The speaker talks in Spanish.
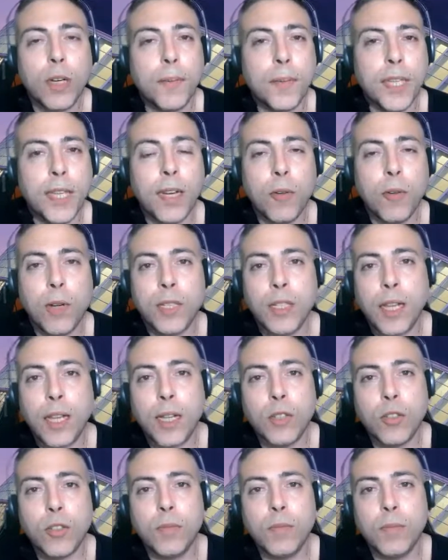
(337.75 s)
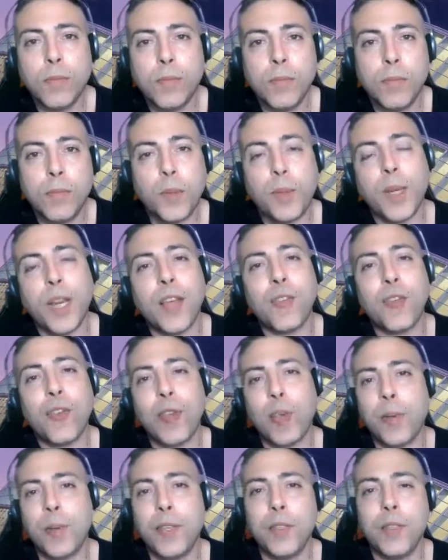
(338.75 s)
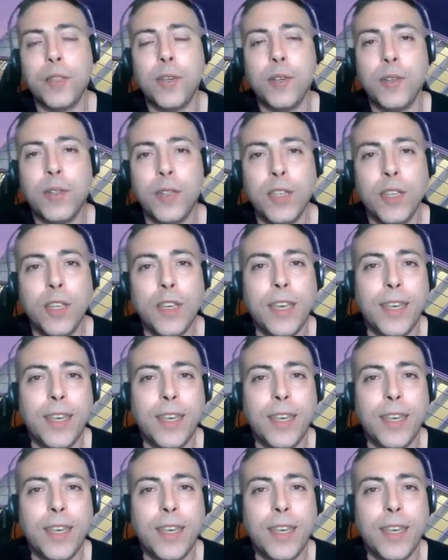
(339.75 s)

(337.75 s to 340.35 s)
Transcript: a la mañana igual sacas un pepinazo de vídeo